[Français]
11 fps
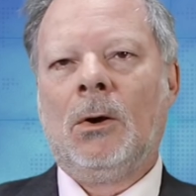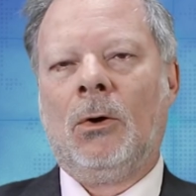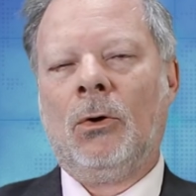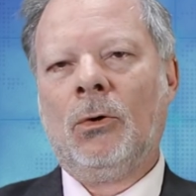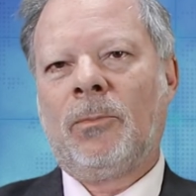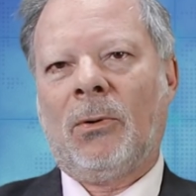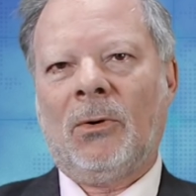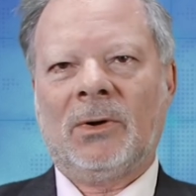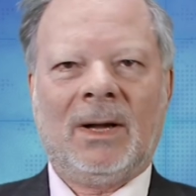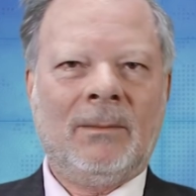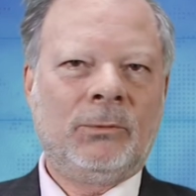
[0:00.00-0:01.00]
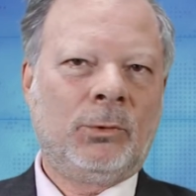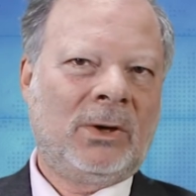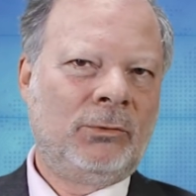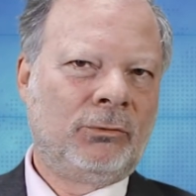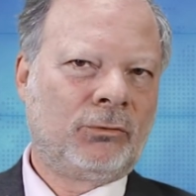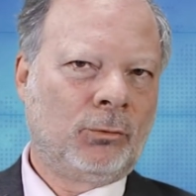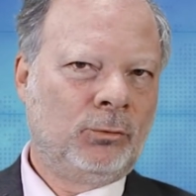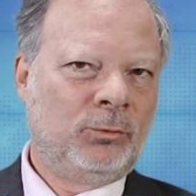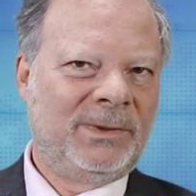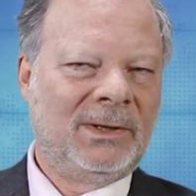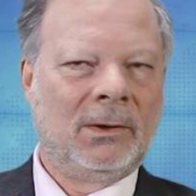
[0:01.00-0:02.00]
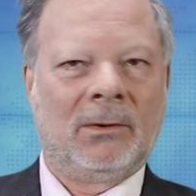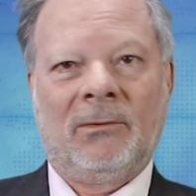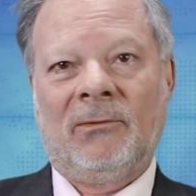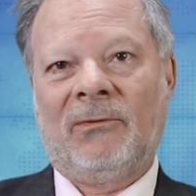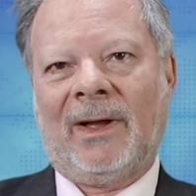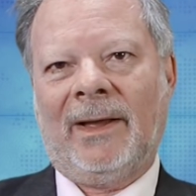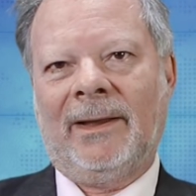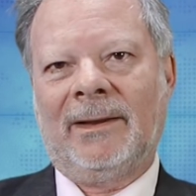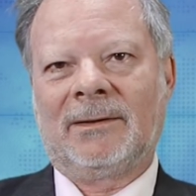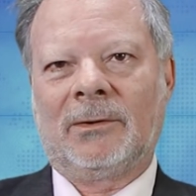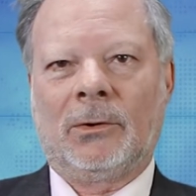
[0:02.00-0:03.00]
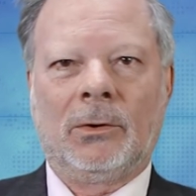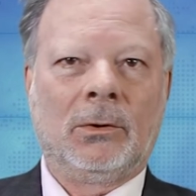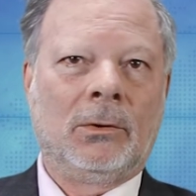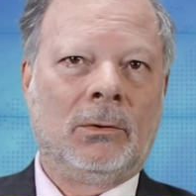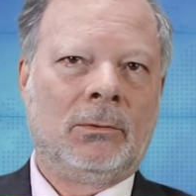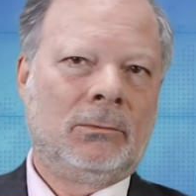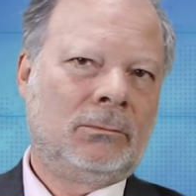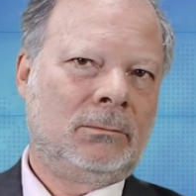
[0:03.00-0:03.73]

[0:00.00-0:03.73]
le programme de réduction du bilan va être euh,